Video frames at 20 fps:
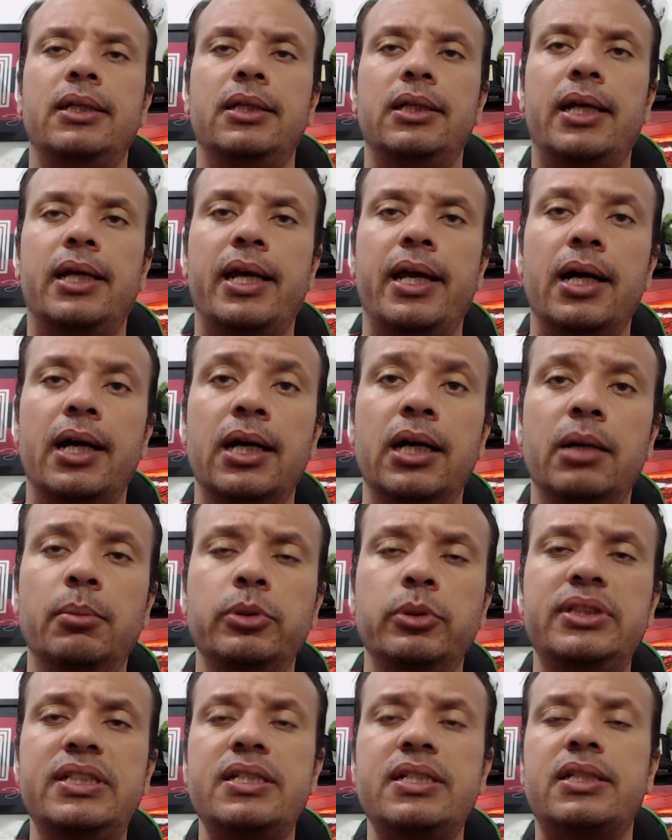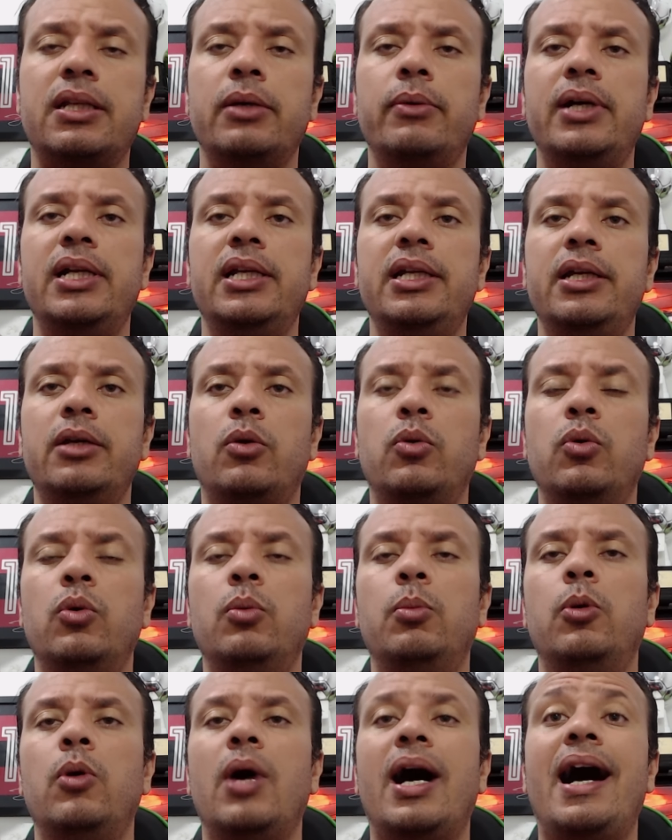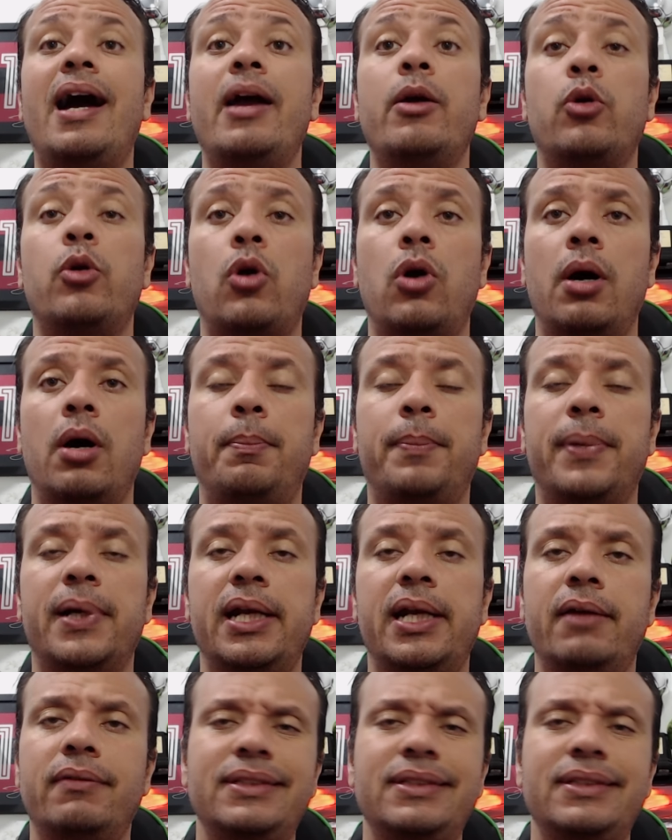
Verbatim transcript: É, ambos estão ali rumo à Europa, né?